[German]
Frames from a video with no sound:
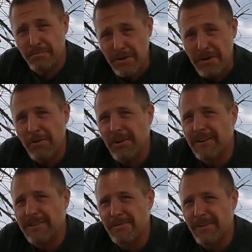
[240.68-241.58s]
Bin auch
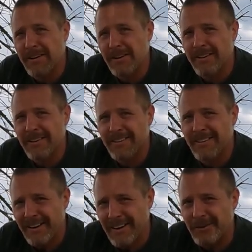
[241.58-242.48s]
gerade dabei,
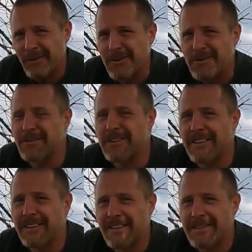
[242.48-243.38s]
ein neues zu
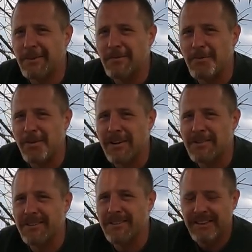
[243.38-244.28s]
drehen. Lasst euch mal
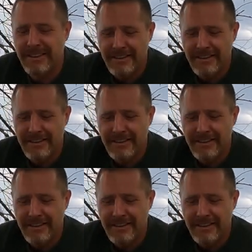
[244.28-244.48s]
überraschen.